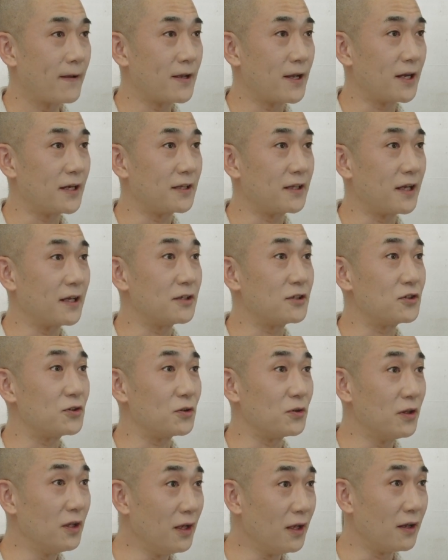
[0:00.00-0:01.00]
やりたいです
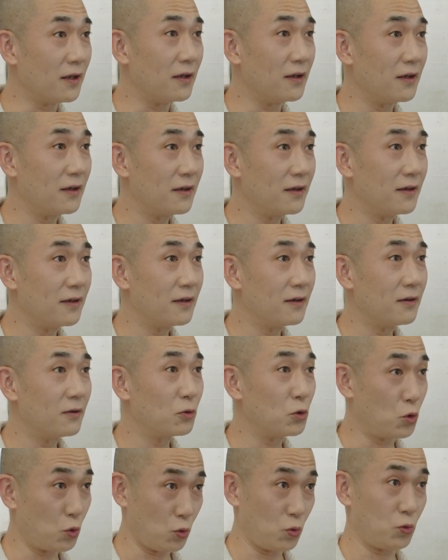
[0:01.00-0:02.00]
よね。京都
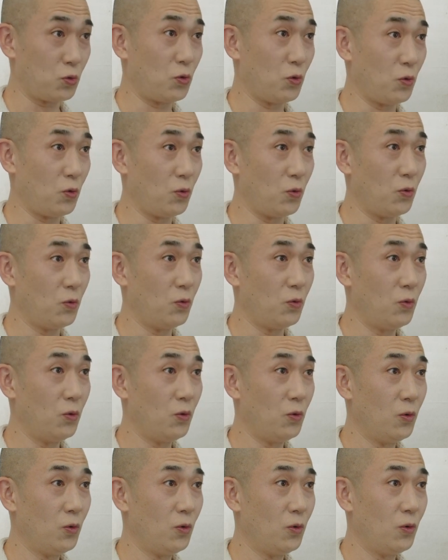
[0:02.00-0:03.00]
がいい、
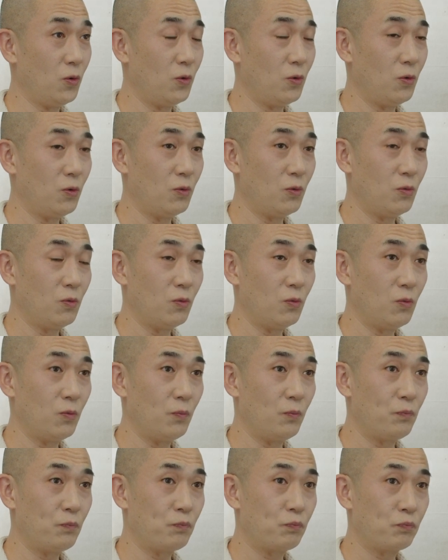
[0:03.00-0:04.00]
奈良でも
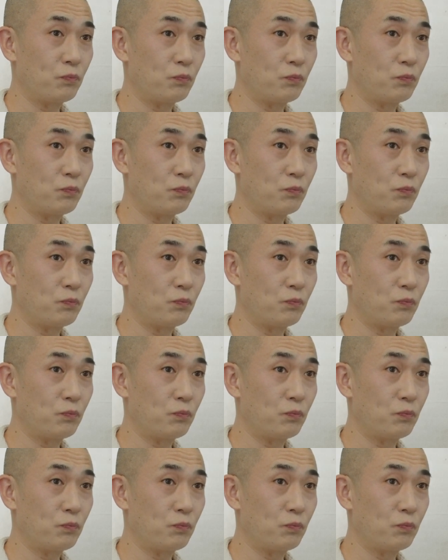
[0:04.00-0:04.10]
いい、